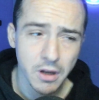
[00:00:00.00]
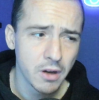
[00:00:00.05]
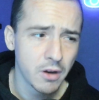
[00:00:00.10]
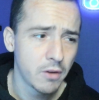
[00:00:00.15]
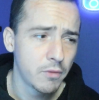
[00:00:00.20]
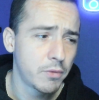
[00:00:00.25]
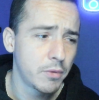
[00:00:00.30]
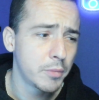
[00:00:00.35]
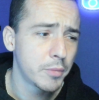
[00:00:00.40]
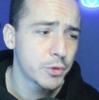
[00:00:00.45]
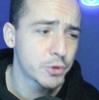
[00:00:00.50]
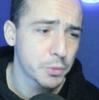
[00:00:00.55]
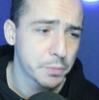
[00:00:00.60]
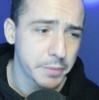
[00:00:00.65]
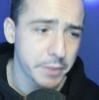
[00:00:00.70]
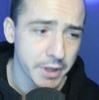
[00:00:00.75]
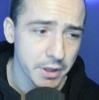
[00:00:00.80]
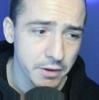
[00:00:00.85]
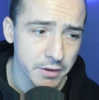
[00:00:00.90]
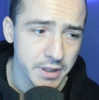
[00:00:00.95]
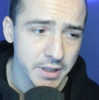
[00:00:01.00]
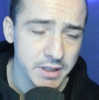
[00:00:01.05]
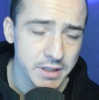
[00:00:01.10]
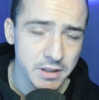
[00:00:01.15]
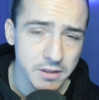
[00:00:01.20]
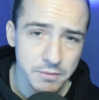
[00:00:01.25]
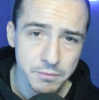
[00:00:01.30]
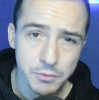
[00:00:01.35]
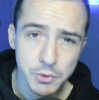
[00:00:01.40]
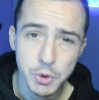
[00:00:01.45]
Fuimos
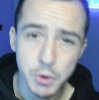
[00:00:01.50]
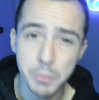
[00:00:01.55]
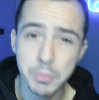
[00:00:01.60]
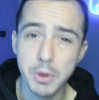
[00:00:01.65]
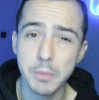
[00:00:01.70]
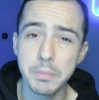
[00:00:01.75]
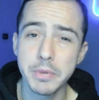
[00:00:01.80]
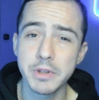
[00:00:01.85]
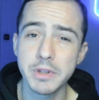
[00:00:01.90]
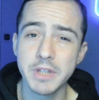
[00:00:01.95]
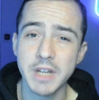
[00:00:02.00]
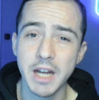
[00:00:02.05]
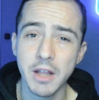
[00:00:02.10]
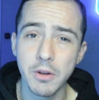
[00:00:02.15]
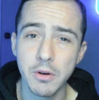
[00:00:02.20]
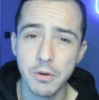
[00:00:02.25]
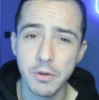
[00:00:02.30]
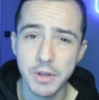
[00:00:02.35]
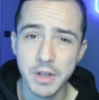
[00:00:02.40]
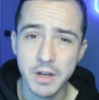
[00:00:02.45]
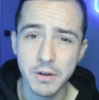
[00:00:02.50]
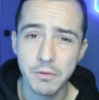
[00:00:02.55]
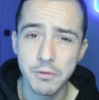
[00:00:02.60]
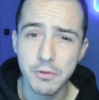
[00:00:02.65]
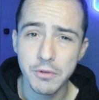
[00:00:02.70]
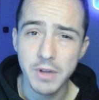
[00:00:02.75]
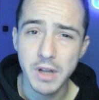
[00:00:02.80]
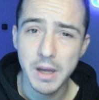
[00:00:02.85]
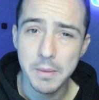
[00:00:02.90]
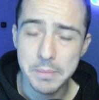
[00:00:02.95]
superiores, su propio entrenador lo dijo en
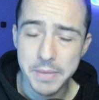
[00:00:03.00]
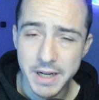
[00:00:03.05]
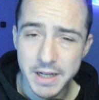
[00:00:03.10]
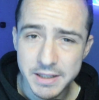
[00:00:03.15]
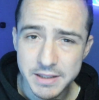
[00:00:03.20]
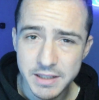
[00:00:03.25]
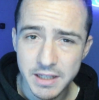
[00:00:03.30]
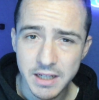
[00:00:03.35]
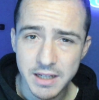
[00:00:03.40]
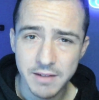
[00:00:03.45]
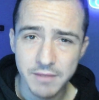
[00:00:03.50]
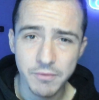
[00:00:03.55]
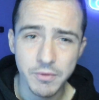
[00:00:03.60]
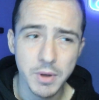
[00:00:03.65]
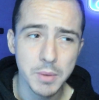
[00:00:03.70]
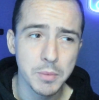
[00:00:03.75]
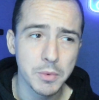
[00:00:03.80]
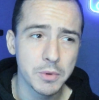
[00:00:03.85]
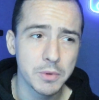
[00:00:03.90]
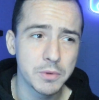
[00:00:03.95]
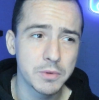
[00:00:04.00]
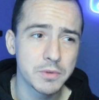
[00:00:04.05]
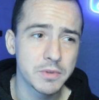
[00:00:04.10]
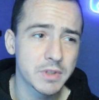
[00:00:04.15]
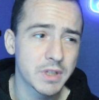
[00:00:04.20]
rueda de prensa, que fuimos,